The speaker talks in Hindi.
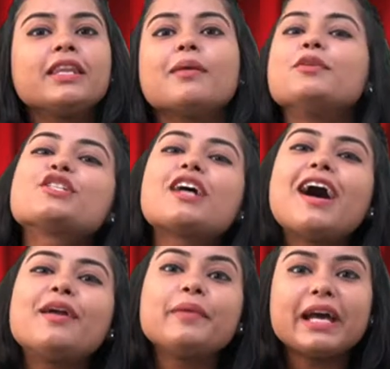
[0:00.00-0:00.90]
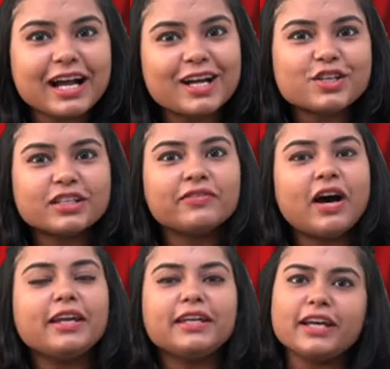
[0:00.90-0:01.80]
नमस्कार मैं आकांक्षा
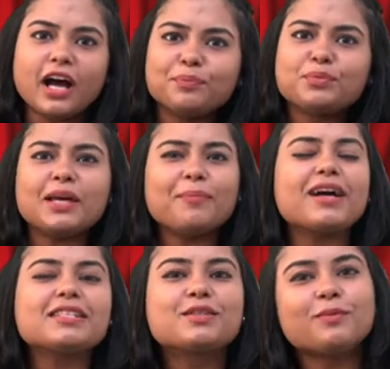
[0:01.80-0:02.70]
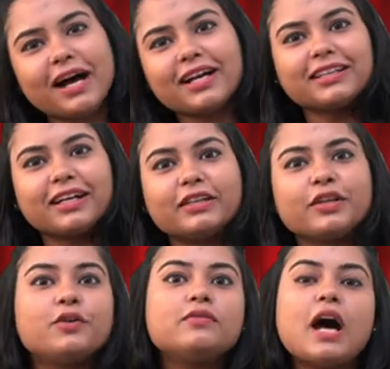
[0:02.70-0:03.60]
तिवारी आप सबका स्वागत
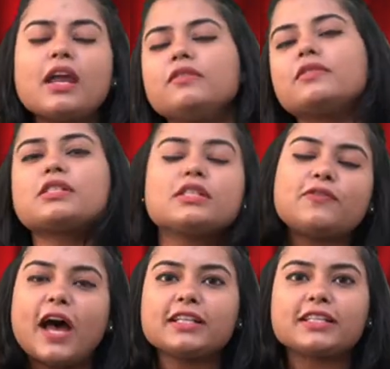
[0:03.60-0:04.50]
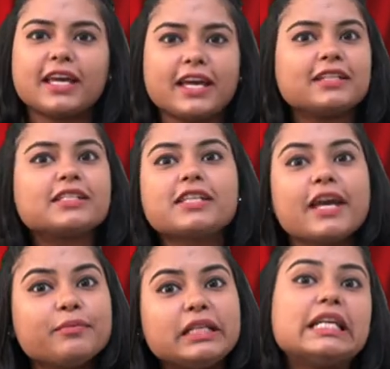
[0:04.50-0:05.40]
करती हूँ वायरल वर्सेस फैक्ट के
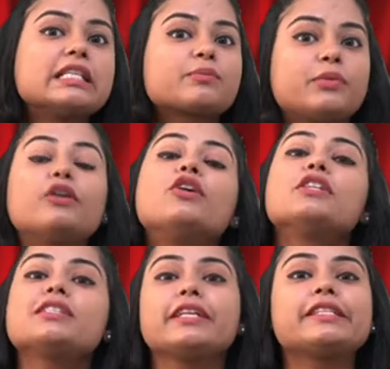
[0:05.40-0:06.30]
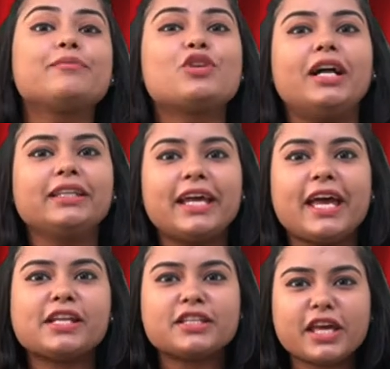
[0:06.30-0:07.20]
एंटरटेनमेंट डेस्क पर और जैसे कि सब जानते
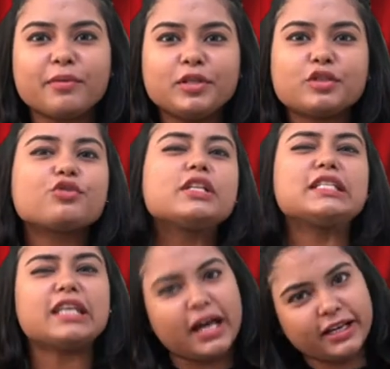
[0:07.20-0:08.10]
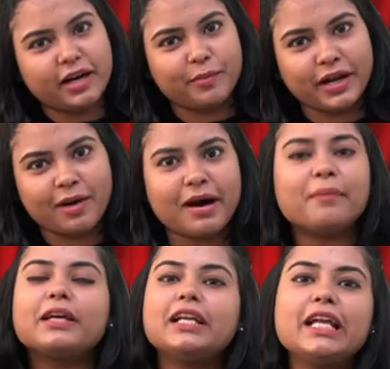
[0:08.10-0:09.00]
हैं एंटरटेनमेंट से जुड़ी सारी खबरें हम
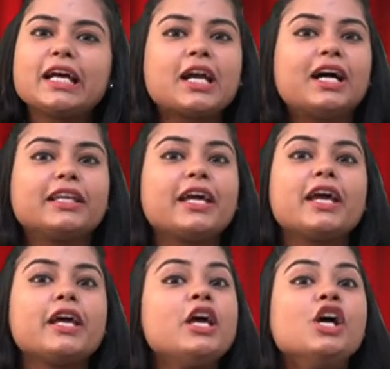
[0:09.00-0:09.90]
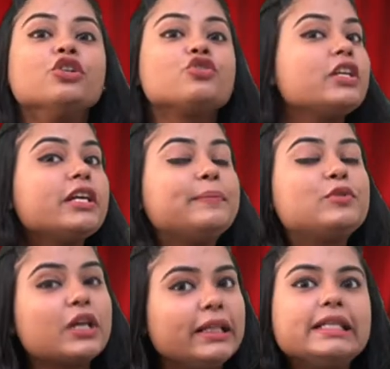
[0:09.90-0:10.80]
आपके लिए लेकर आते हैं तो चलिए अब
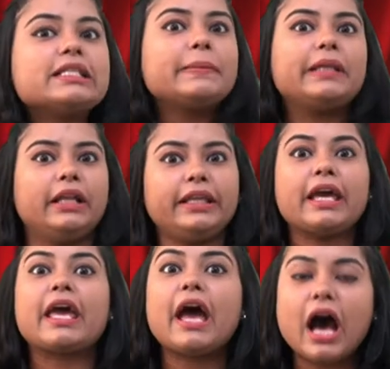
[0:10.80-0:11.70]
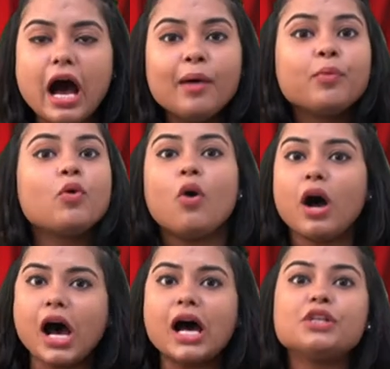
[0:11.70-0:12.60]
जल्दी से बताते हैं आपको
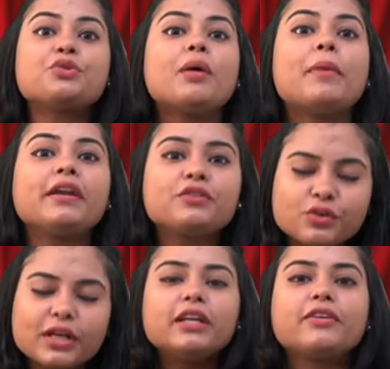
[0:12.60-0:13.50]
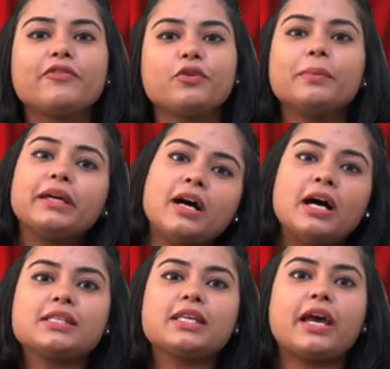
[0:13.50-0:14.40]
आज हमारे ट्रेलर रिव्यू में
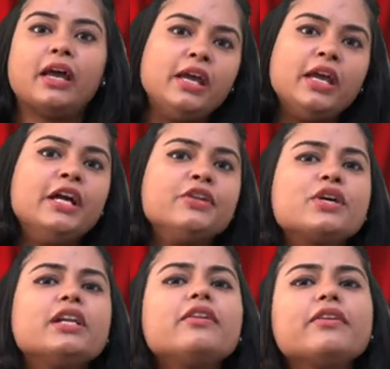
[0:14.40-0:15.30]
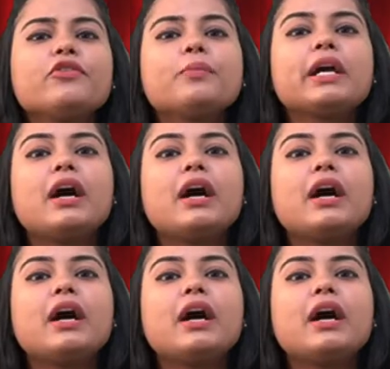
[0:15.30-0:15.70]
खास क्या है ट्रेलर रिव्यू में